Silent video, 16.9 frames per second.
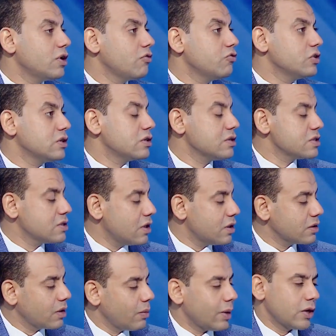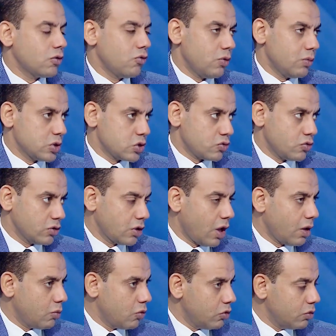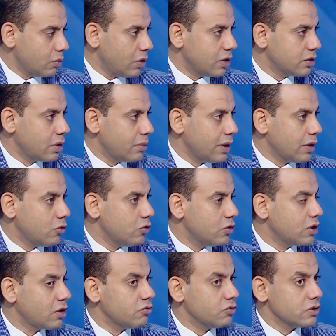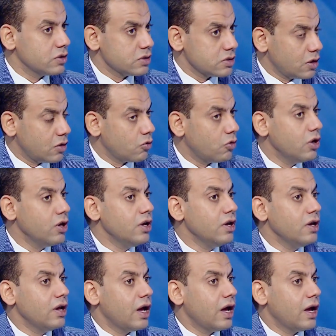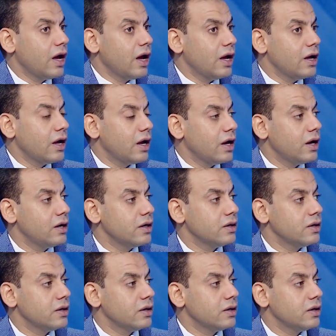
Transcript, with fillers: كلنا في انتظار طبعا هو مشروع ضخم وعملاق طبعا كلنا في انتظاره بيخلص